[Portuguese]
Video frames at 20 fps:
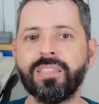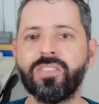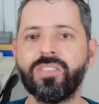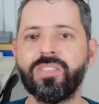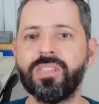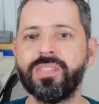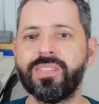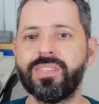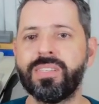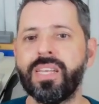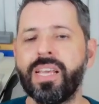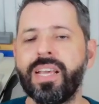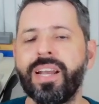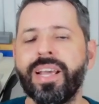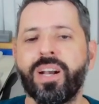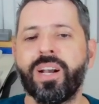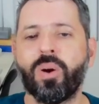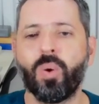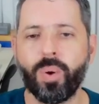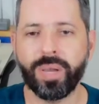de ser
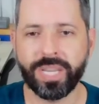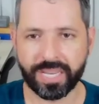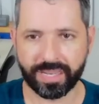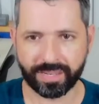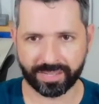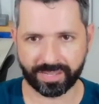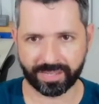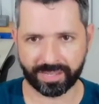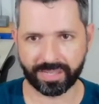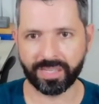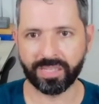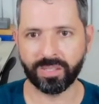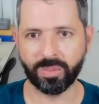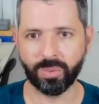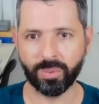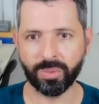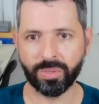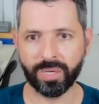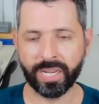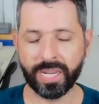reconhecido
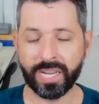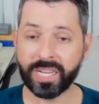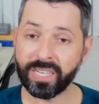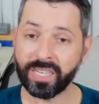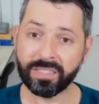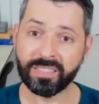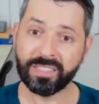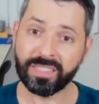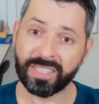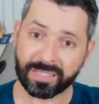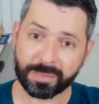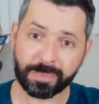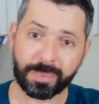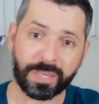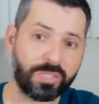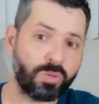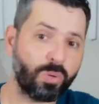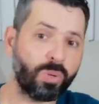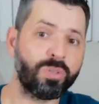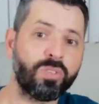e das
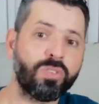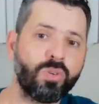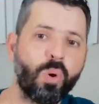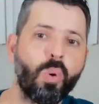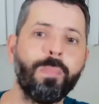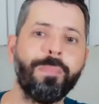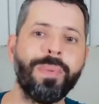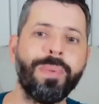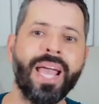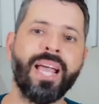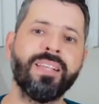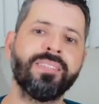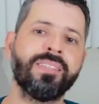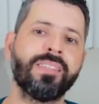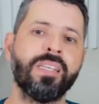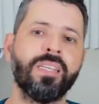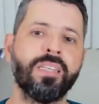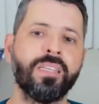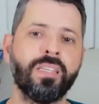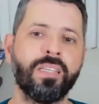pessoas
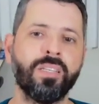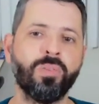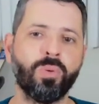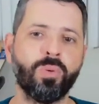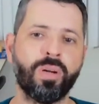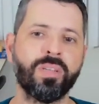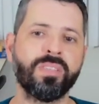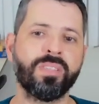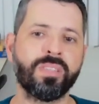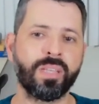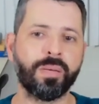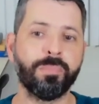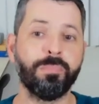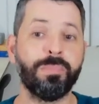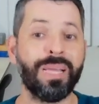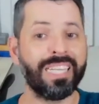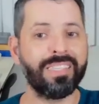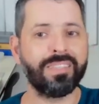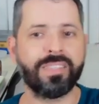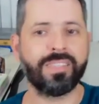soubessem que nós também
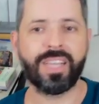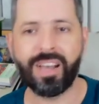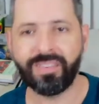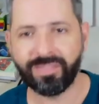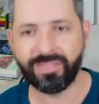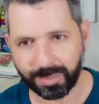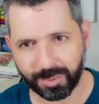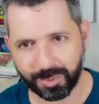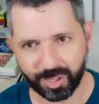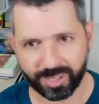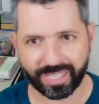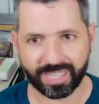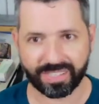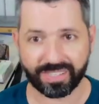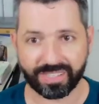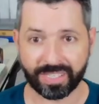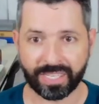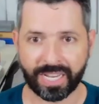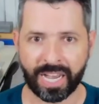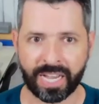estávamos na
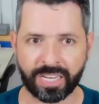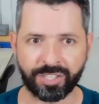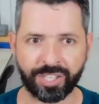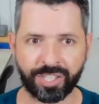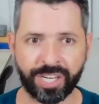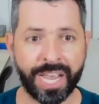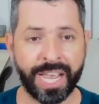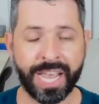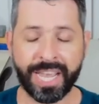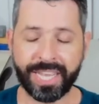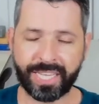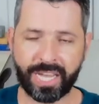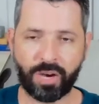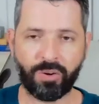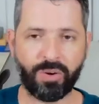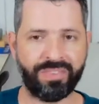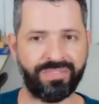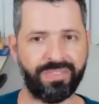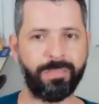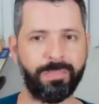cidade, que a
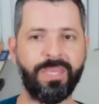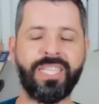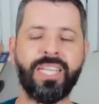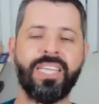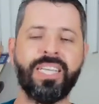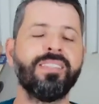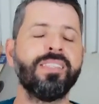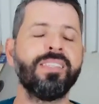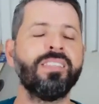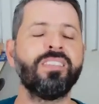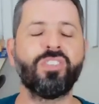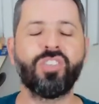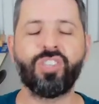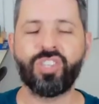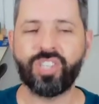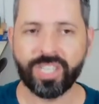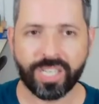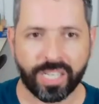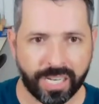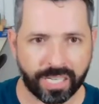UFMT
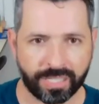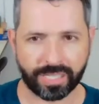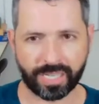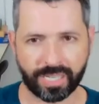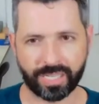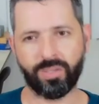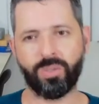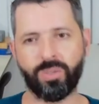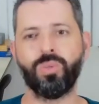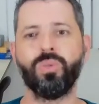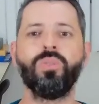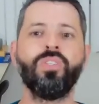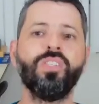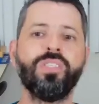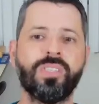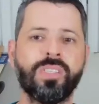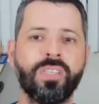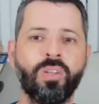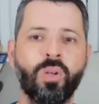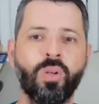existia dentro de
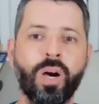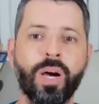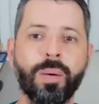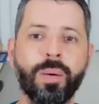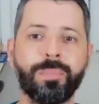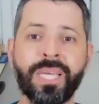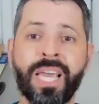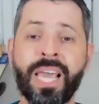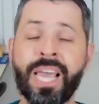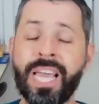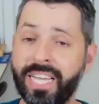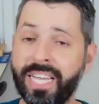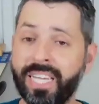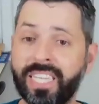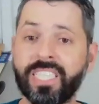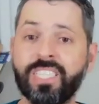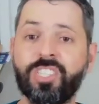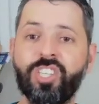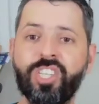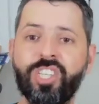Sinop e que
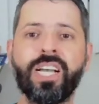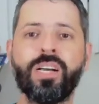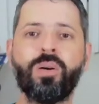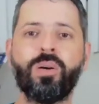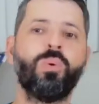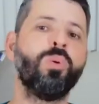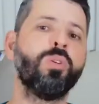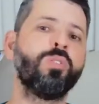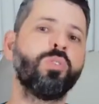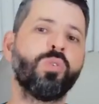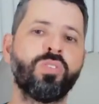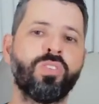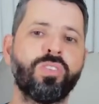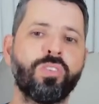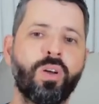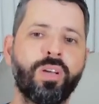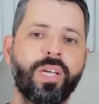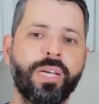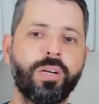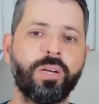tinha cursos
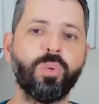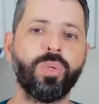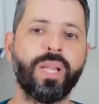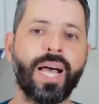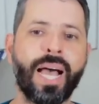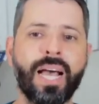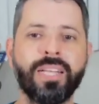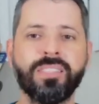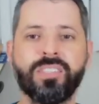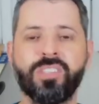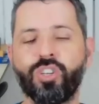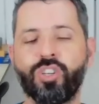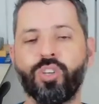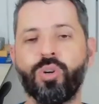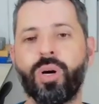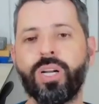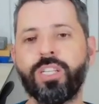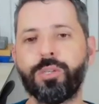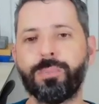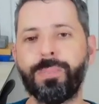regulares e de
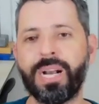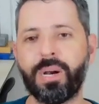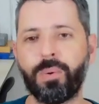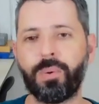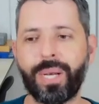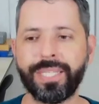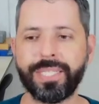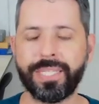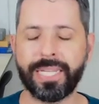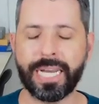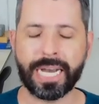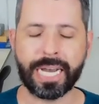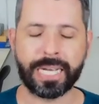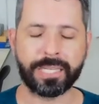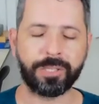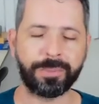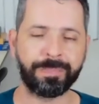ótima qualidade.